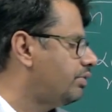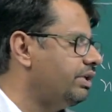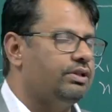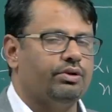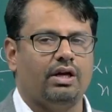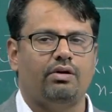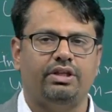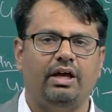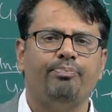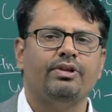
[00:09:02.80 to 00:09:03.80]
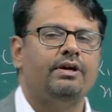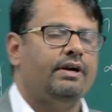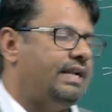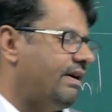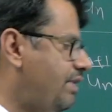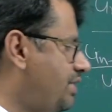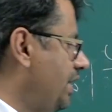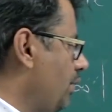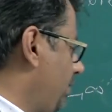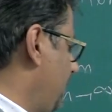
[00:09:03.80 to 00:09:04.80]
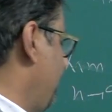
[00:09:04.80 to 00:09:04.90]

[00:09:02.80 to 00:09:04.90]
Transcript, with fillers: होती है तो क्या होती है डाइवर्जेंट होती